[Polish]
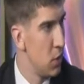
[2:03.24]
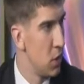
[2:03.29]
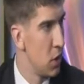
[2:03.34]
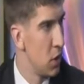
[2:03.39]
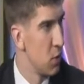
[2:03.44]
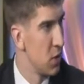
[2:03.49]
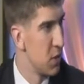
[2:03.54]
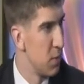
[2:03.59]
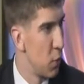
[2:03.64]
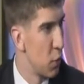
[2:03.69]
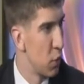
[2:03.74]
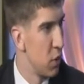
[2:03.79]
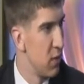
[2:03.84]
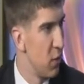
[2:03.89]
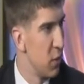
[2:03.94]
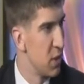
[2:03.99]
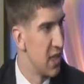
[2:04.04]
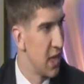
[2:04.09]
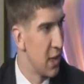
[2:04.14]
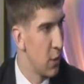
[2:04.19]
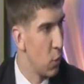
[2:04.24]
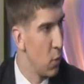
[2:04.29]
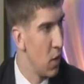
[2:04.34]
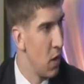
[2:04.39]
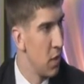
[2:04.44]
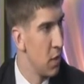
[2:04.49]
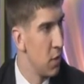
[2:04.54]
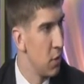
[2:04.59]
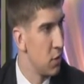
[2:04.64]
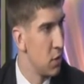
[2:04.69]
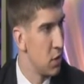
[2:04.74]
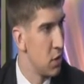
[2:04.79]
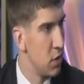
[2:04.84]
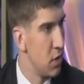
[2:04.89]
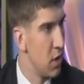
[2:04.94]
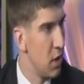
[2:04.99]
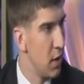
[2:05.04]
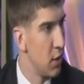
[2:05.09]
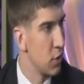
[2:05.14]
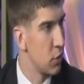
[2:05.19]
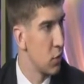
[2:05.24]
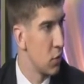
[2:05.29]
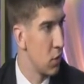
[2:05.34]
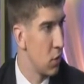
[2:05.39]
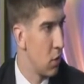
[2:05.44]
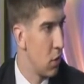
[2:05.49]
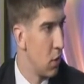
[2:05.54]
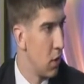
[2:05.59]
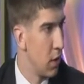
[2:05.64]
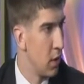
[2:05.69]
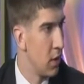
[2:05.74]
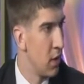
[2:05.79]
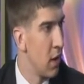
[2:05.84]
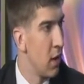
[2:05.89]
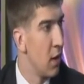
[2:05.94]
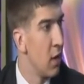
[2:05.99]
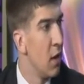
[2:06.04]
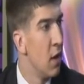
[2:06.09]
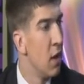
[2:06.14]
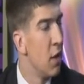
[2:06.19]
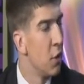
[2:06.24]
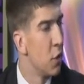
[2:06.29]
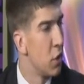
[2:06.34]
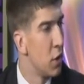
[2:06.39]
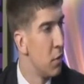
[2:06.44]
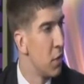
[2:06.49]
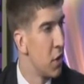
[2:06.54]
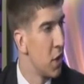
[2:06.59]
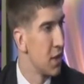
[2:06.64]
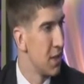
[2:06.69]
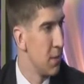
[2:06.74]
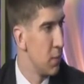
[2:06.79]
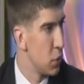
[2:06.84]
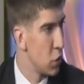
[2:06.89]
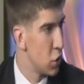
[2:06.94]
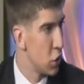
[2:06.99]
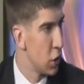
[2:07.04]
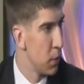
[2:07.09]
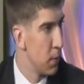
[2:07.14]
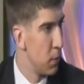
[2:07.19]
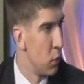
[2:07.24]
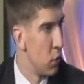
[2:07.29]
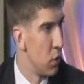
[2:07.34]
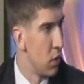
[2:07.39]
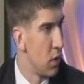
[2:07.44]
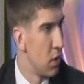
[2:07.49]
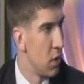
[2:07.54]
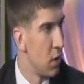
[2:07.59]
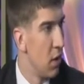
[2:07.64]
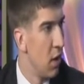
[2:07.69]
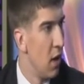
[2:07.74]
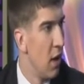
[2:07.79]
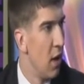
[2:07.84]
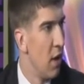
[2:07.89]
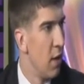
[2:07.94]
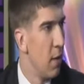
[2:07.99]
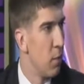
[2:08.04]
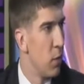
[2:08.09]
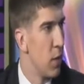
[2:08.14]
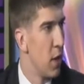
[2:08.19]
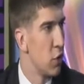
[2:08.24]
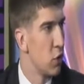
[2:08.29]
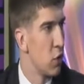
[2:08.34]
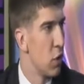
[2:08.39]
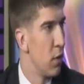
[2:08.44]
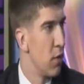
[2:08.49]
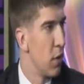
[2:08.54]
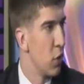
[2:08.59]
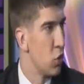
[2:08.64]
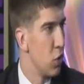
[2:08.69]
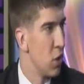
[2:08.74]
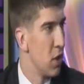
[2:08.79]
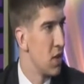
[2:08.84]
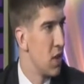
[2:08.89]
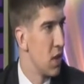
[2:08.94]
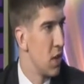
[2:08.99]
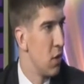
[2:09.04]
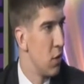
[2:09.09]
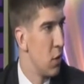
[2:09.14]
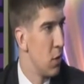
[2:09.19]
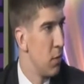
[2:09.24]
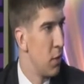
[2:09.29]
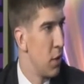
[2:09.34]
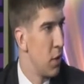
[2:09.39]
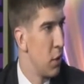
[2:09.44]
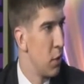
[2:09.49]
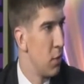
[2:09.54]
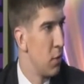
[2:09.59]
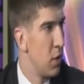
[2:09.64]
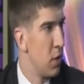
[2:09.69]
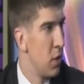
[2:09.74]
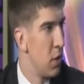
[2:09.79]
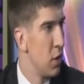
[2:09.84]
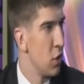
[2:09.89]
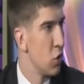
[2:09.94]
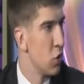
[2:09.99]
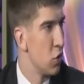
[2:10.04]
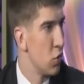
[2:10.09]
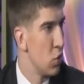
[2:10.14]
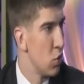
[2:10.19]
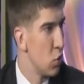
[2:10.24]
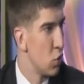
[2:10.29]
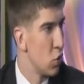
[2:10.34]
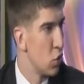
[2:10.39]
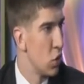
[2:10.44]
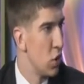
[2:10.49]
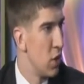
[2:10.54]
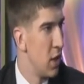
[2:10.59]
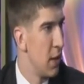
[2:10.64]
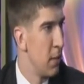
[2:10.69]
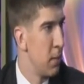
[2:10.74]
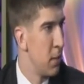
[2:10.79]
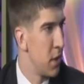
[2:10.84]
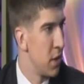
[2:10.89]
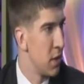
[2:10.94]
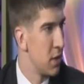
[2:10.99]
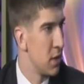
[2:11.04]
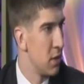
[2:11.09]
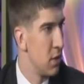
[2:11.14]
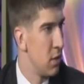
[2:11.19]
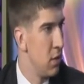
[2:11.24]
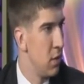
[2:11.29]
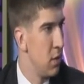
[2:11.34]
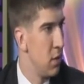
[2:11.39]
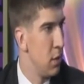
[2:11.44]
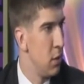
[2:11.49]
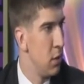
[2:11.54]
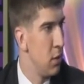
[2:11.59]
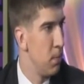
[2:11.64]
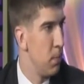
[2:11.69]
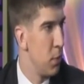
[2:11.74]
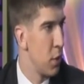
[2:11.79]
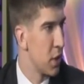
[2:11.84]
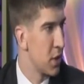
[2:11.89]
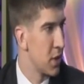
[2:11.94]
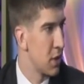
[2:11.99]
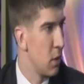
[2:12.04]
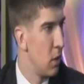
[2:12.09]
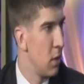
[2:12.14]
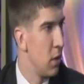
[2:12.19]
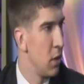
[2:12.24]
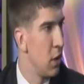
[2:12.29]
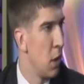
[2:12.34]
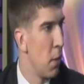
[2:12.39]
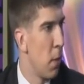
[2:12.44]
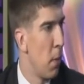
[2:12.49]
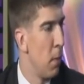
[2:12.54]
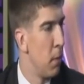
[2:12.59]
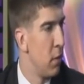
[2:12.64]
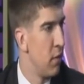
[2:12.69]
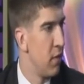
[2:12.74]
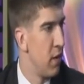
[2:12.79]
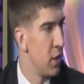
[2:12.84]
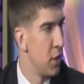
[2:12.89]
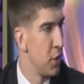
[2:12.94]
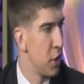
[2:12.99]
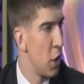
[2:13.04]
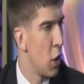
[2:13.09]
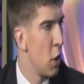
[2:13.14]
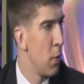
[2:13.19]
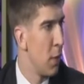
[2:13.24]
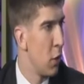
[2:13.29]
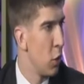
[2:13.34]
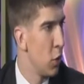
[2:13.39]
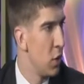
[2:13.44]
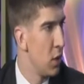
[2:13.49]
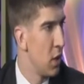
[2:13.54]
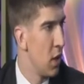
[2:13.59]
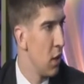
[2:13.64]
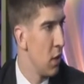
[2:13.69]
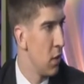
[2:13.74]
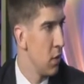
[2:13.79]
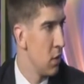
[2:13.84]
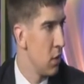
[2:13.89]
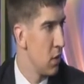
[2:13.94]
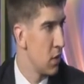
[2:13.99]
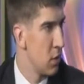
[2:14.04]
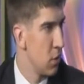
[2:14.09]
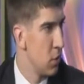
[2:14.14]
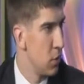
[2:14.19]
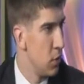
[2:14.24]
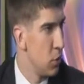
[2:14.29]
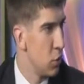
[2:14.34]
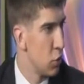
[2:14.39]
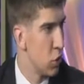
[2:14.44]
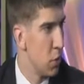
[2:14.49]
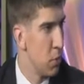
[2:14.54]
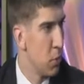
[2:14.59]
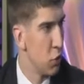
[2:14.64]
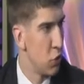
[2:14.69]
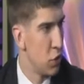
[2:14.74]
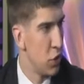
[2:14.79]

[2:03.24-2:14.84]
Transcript: tą sportową zachłanność na kolejne, tym razem trzy punkty, no, aczkolwiek, czy to jest takie dobre robienie sztucznej presji i po raz kolejny pompowanie takiego balonika? Nie sądzisz, że może się